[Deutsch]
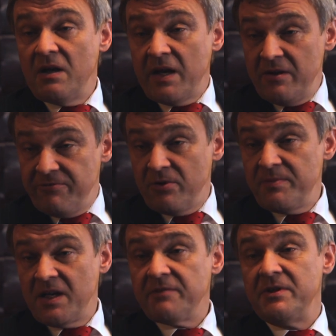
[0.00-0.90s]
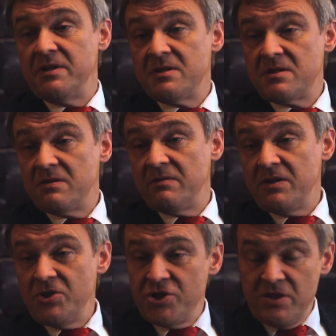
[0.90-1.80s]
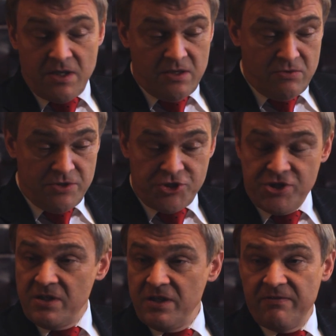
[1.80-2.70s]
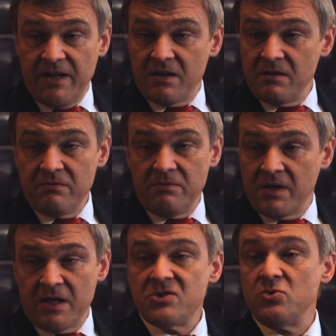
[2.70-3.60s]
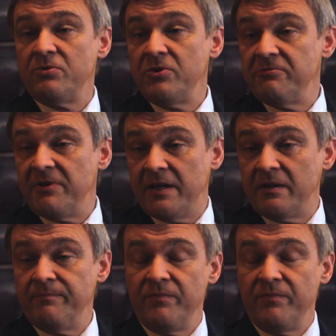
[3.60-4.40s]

Eine Form der Governance. Wenn die Schienen alle unterschiedlich wären, kein Zug würde fahren.